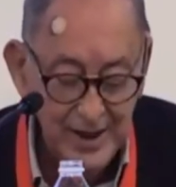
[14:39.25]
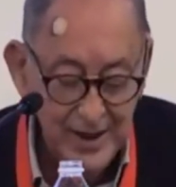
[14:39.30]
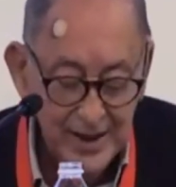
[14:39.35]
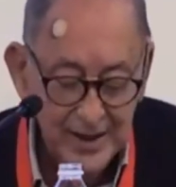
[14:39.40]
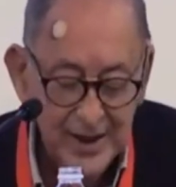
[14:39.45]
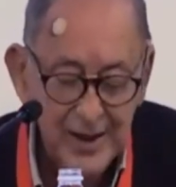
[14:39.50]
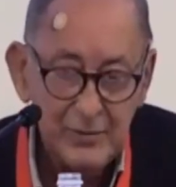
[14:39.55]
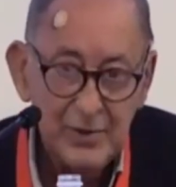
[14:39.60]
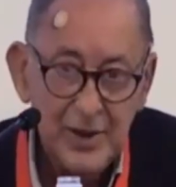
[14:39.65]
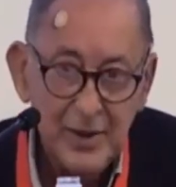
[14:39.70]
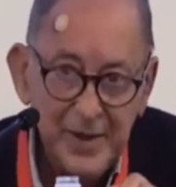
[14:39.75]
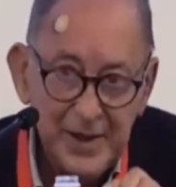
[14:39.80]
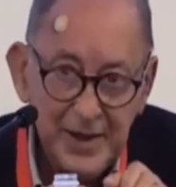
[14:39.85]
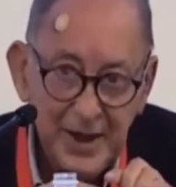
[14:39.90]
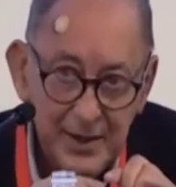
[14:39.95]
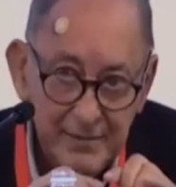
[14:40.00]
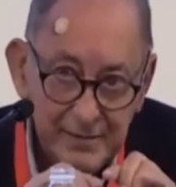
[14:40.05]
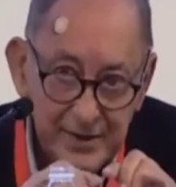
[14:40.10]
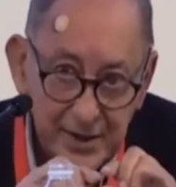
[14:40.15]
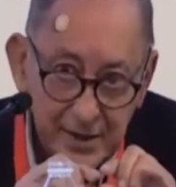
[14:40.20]
que era una
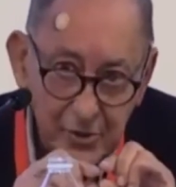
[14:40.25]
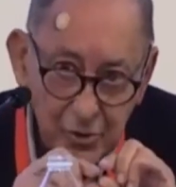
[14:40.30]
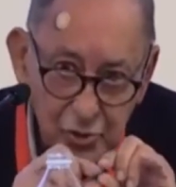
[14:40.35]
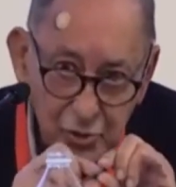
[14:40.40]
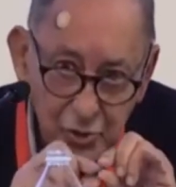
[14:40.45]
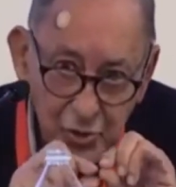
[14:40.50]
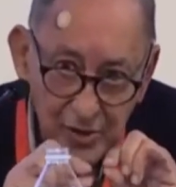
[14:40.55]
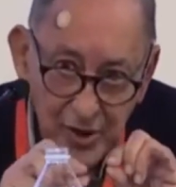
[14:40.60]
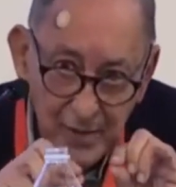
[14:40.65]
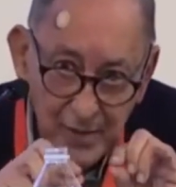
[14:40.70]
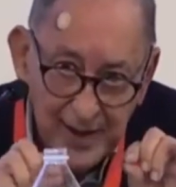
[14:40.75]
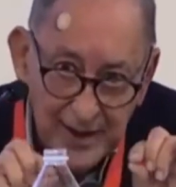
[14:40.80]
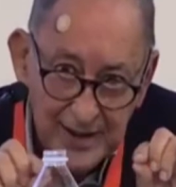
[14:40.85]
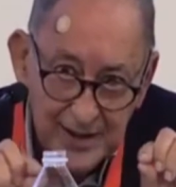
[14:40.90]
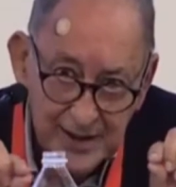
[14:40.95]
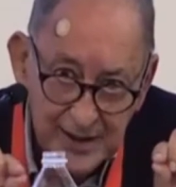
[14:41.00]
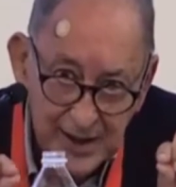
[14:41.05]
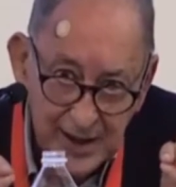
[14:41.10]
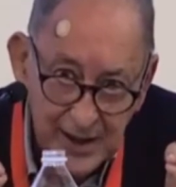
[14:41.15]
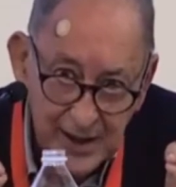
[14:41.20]
especie de bizcocho de
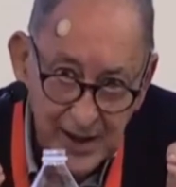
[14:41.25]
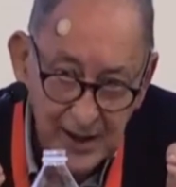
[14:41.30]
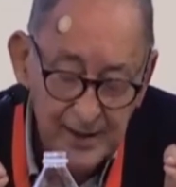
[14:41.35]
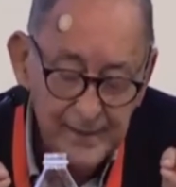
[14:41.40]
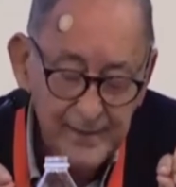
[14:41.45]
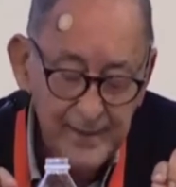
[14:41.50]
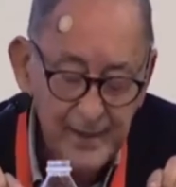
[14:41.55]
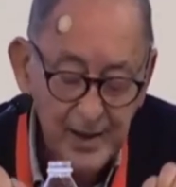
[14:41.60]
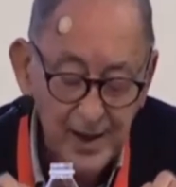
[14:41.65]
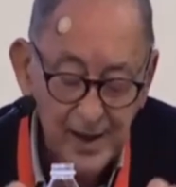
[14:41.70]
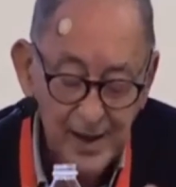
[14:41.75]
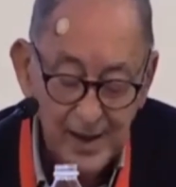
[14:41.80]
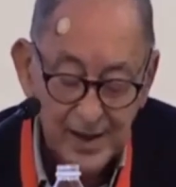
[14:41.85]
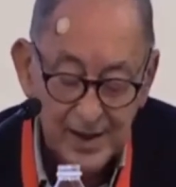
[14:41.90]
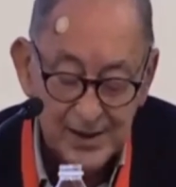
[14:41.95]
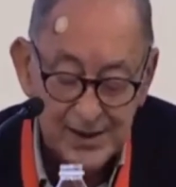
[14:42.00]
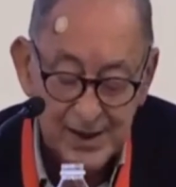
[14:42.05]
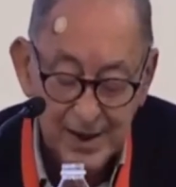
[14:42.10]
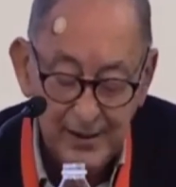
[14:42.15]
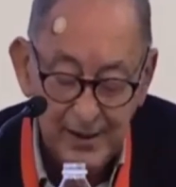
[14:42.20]
plantilla
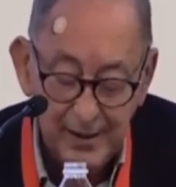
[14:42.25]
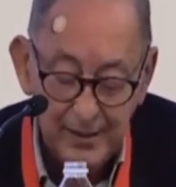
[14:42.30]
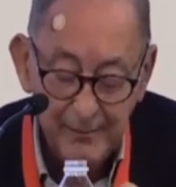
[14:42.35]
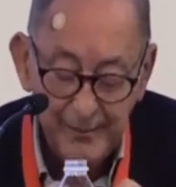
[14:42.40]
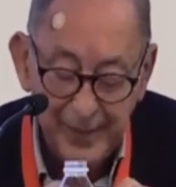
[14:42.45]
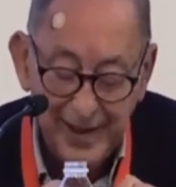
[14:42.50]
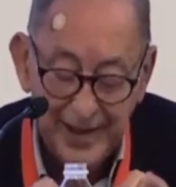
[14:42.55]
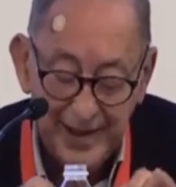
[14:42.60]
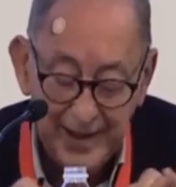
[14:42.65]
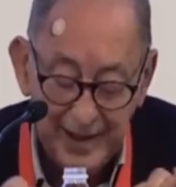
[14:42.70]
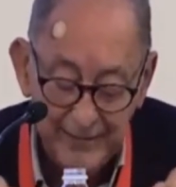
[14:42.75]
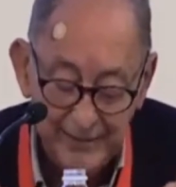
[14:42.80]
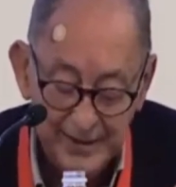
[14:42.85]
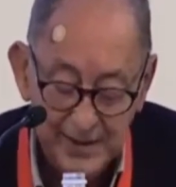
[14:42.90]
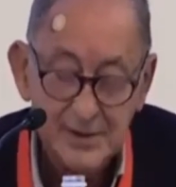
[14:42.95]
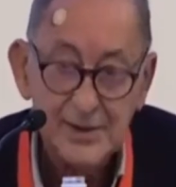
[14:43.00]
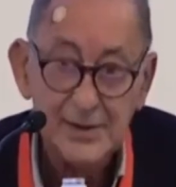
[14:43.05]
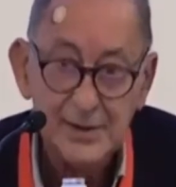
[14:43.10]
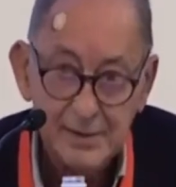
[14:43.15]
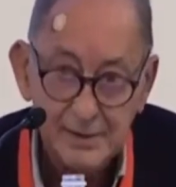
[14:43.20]
que se llamaban
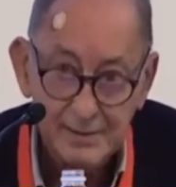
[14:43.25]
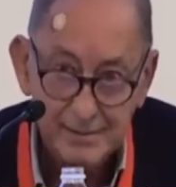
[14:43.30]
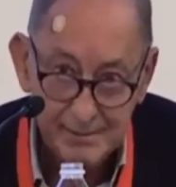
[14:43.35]
palleves.